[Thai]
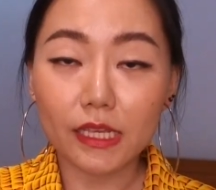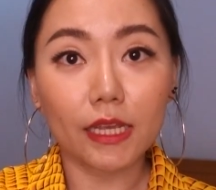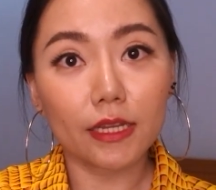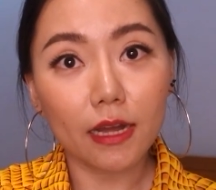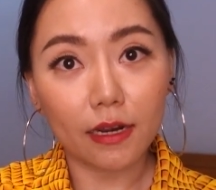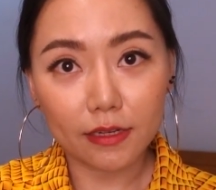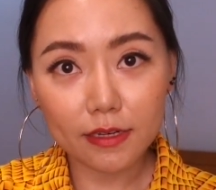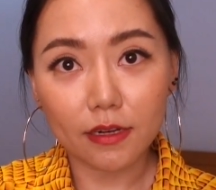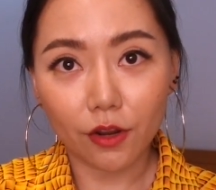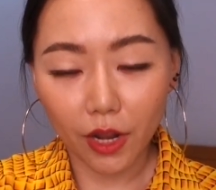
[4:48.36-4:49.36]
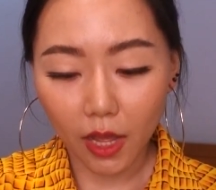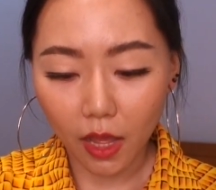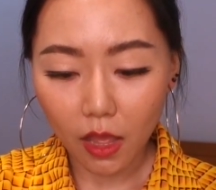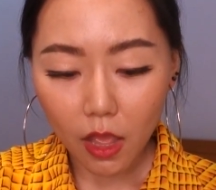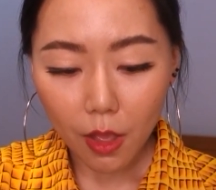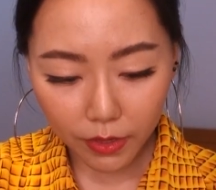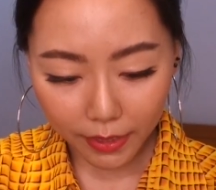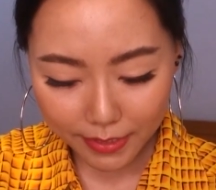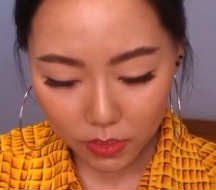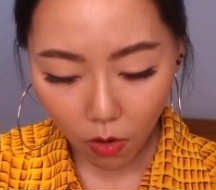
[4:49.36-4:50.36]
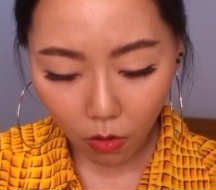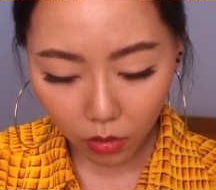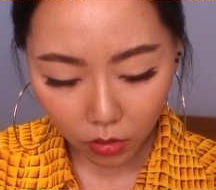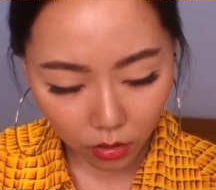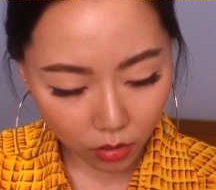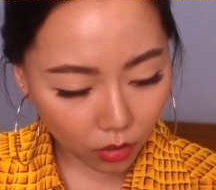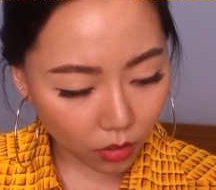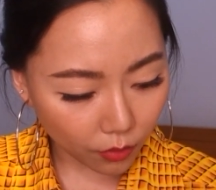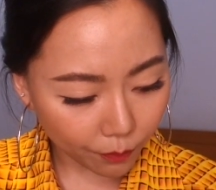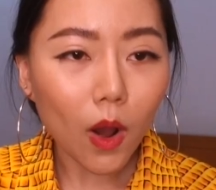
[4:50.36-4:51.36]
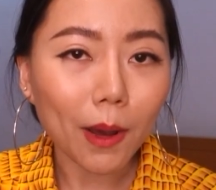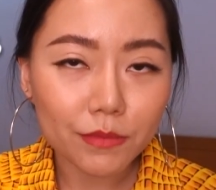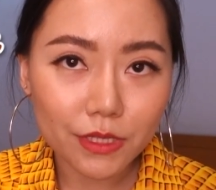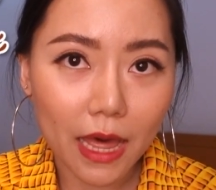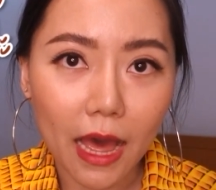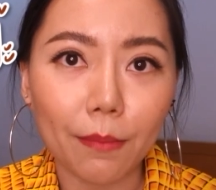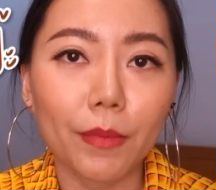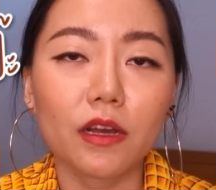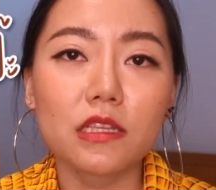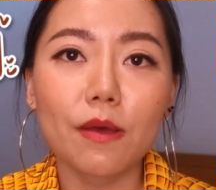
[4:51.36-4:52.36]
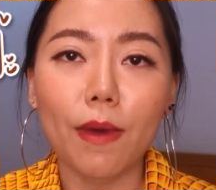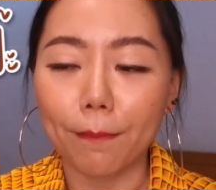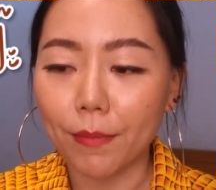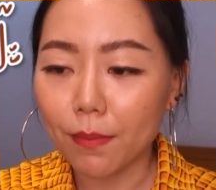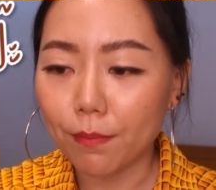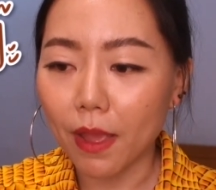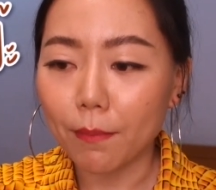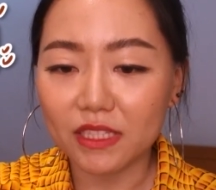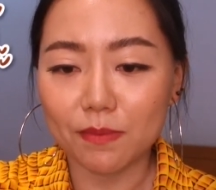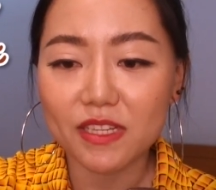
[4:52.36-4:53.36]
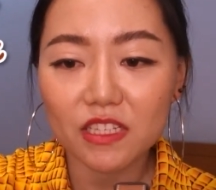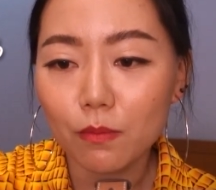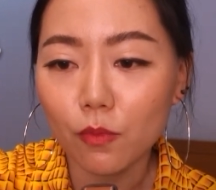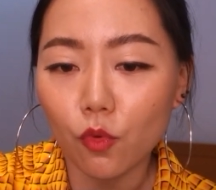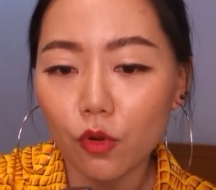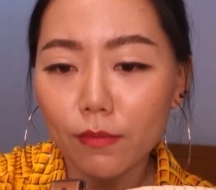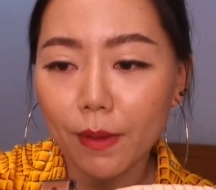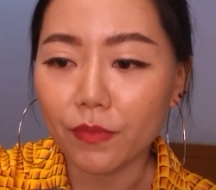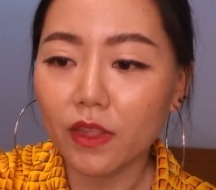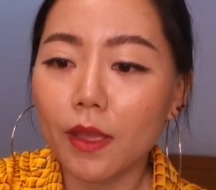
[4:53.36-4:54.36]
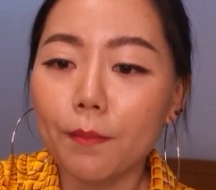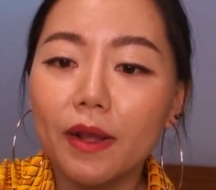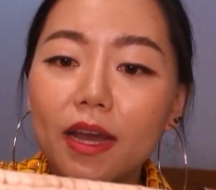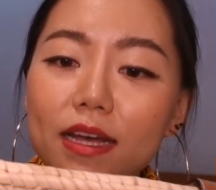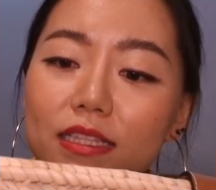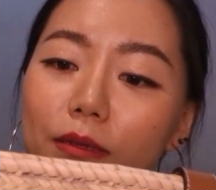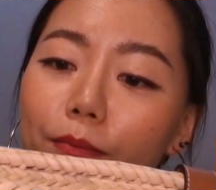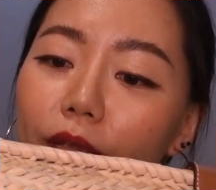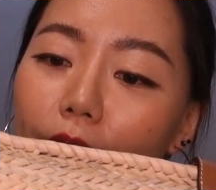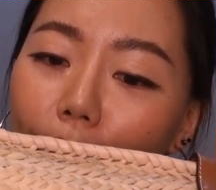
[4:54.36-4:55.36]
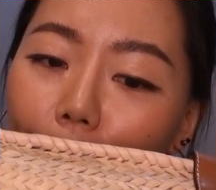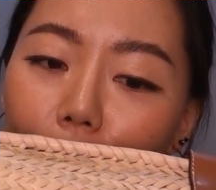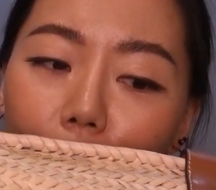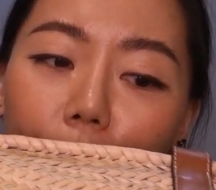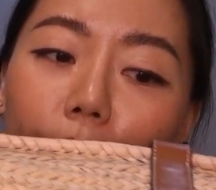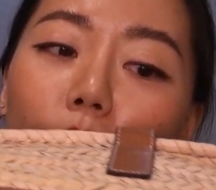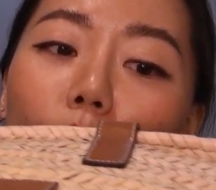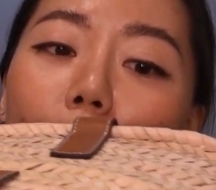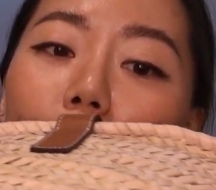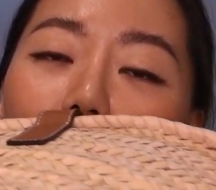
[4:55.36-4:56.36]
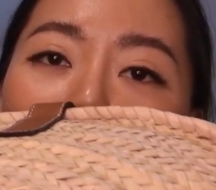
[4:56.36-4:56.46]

สีอย่างที่1แล้วนะคะอย่างที่2ก็คือความสาดมันก็จะแบบไม่เป๊ะมันจะไม่สมูทแบบมันก็อาจจะมีแบบความล